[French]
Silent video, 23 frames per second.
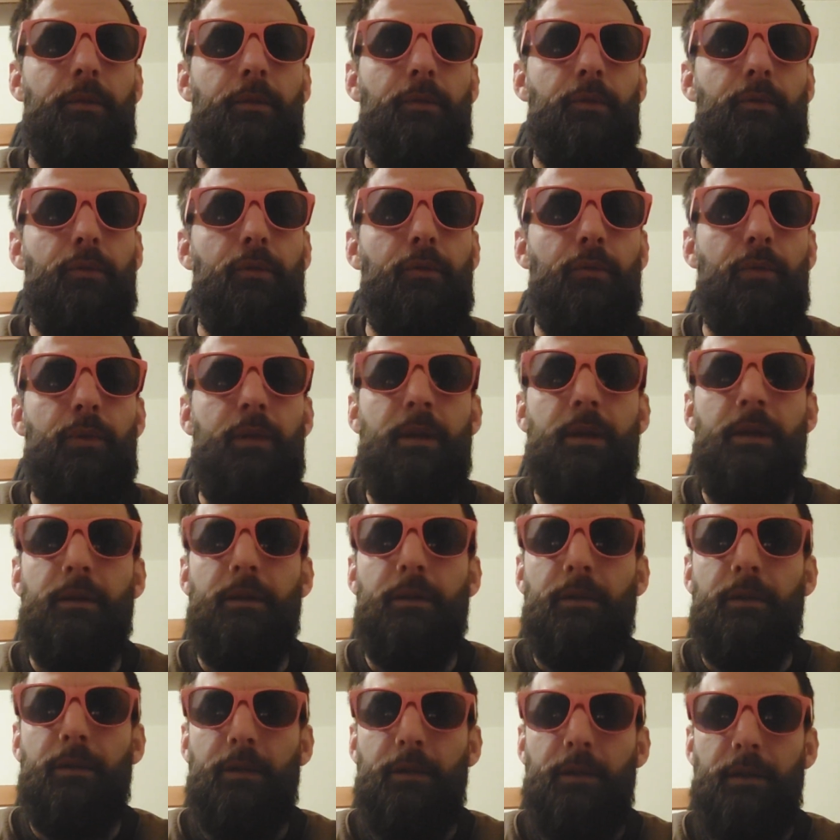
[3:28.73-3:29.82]
celui
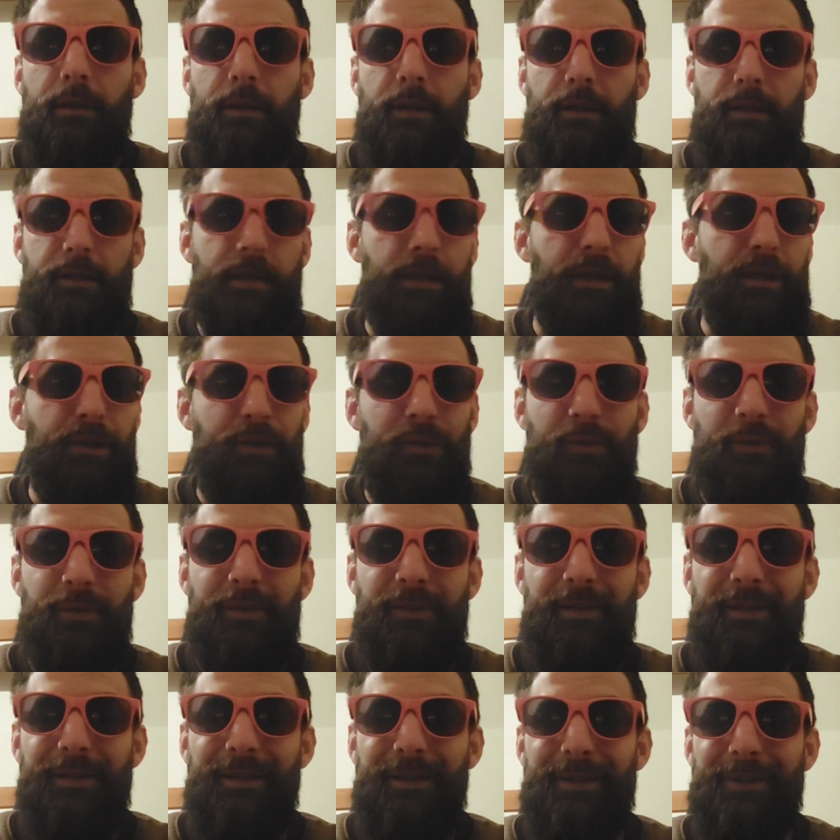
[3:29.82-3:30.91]
qui étaient
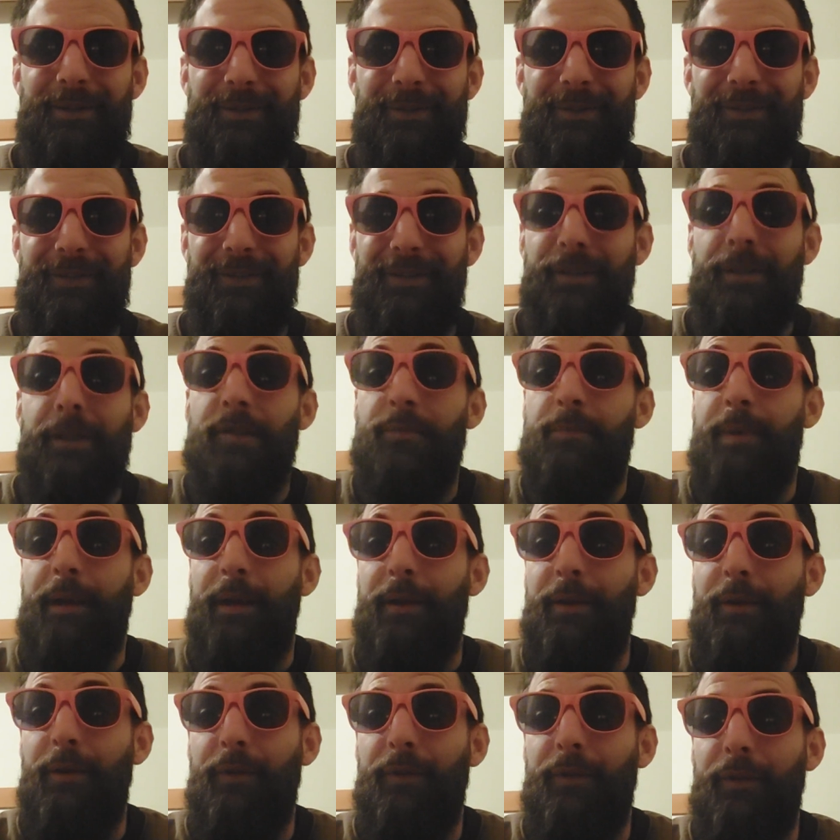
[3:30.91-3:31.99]
insultés, euh, c'était une
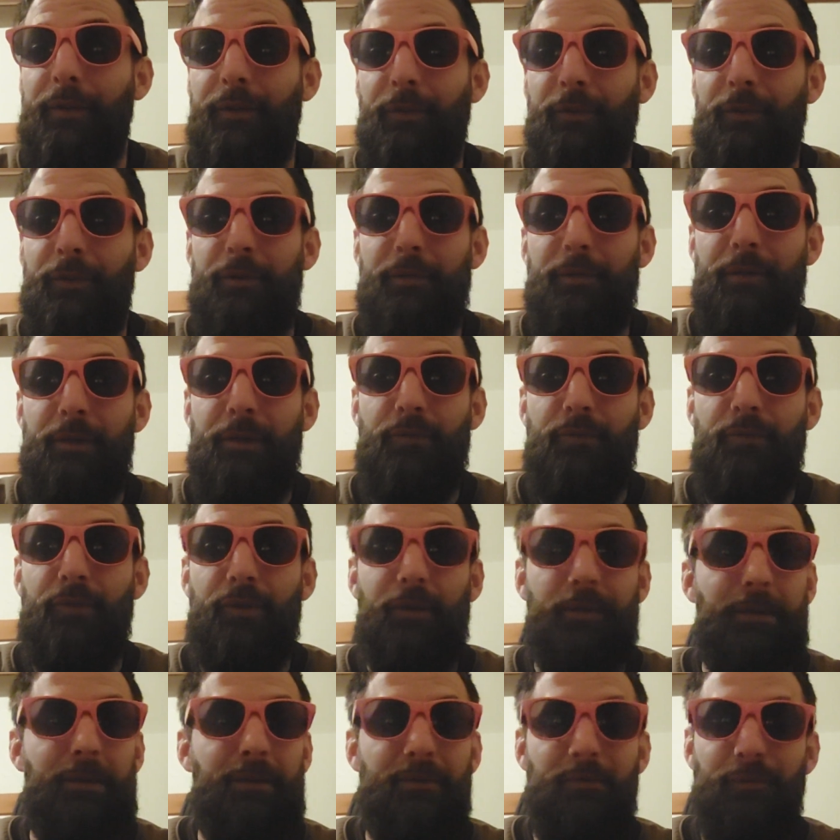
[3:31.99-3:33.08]
expérience hein. scientifique, vous
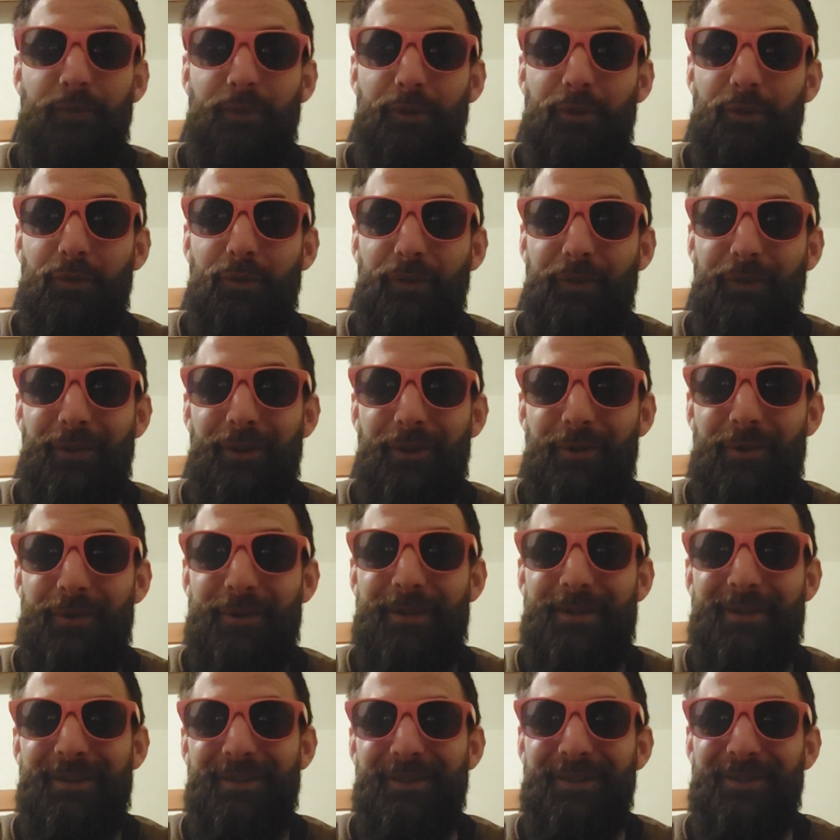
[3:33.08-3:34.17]
savez, ils font des choses étranges,
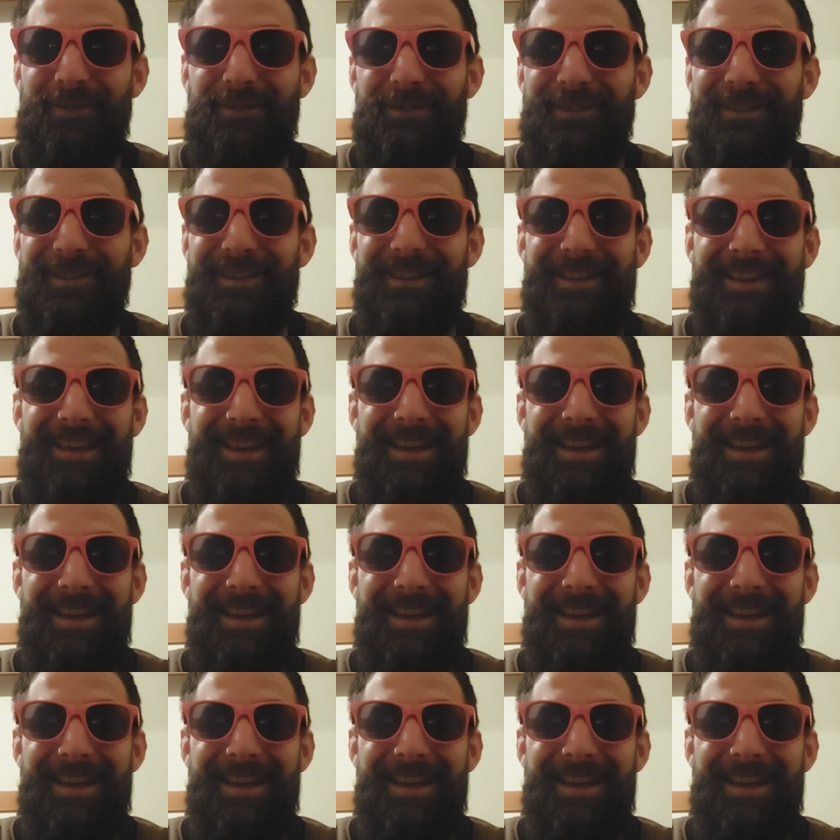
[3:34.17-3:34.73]
les scientifiques.